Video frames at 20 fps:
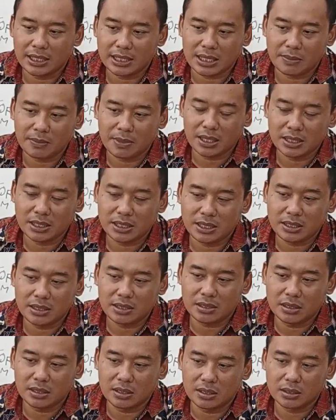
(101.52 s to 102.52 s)
lagi sama
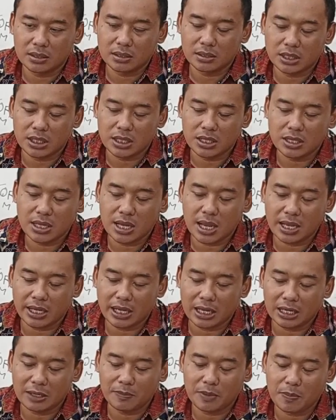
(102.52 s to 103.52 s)
Dinda
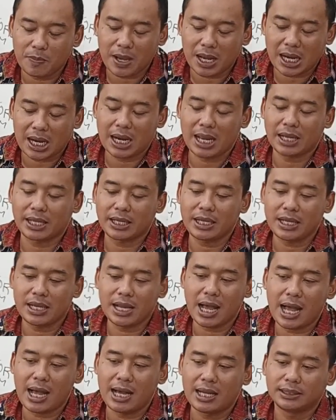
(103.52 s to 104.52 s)
yang lebih parah lagi
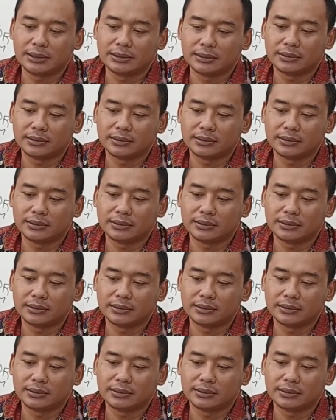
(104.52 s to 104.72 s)
nggak?